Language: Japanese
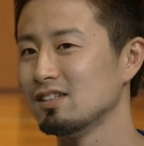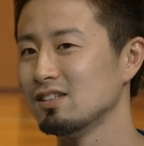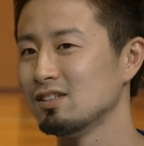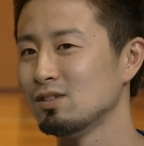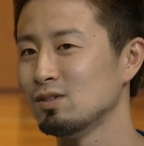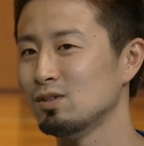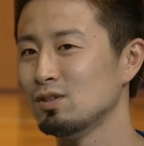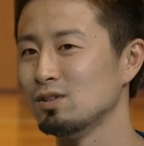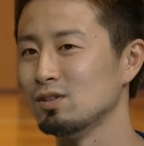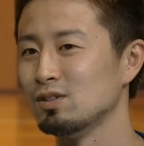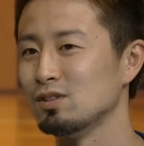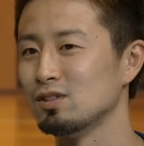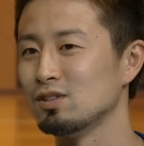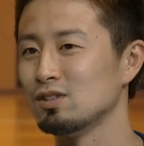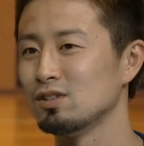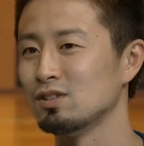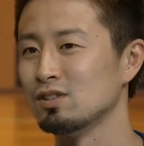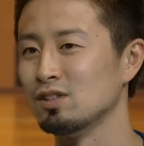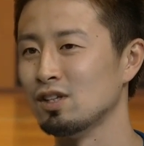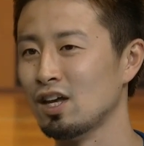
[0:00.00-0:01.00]
そうで
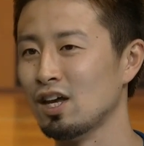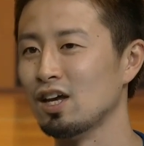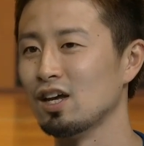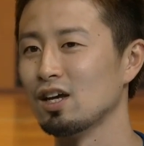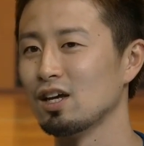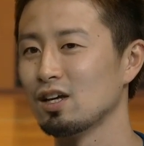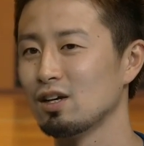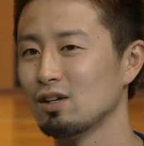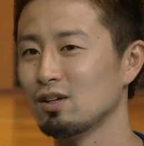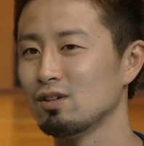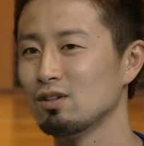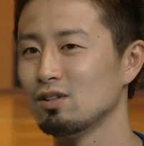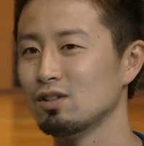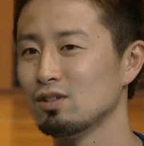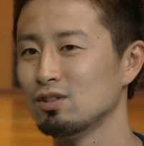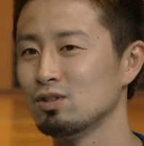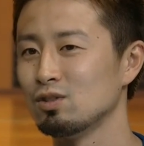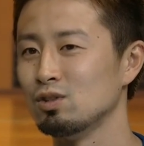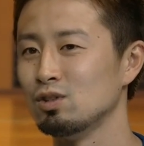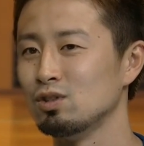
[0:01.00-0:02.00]
す
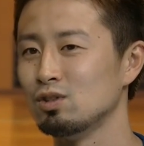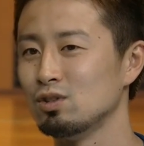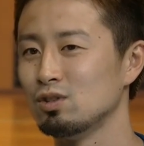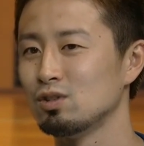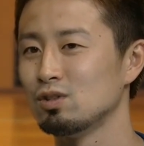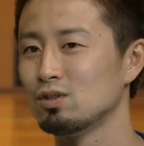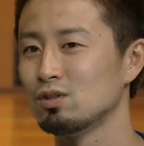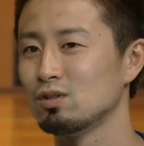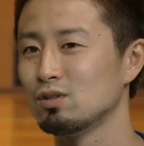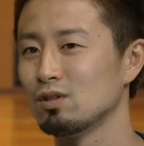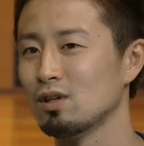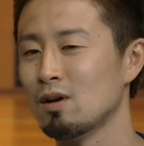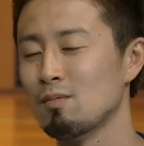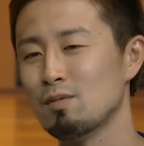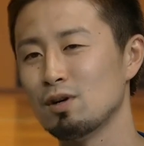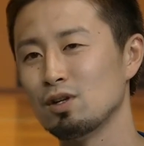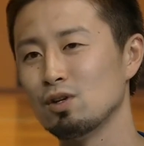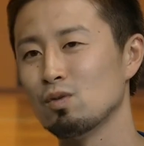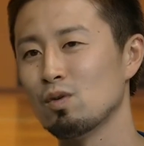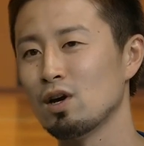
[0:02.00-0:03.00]
ねょいあん
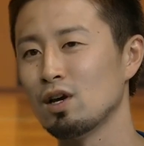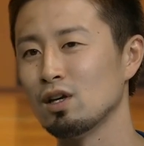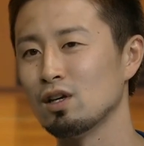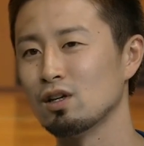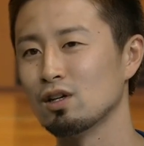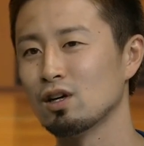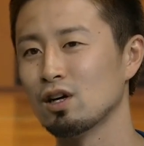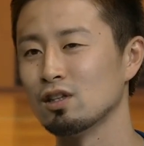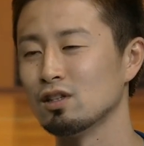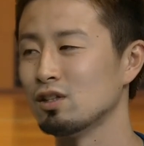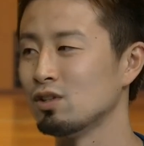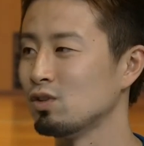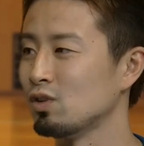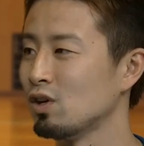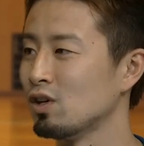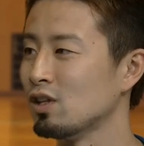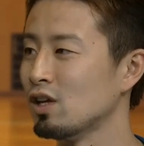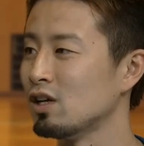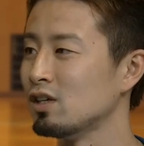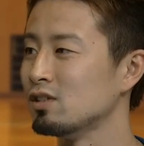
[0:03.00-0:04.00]
まり弱いかった時
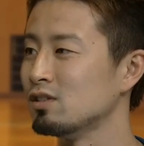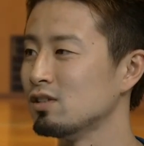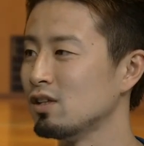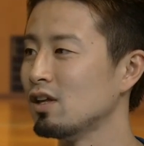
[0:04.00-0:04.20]
はないです、ね、ない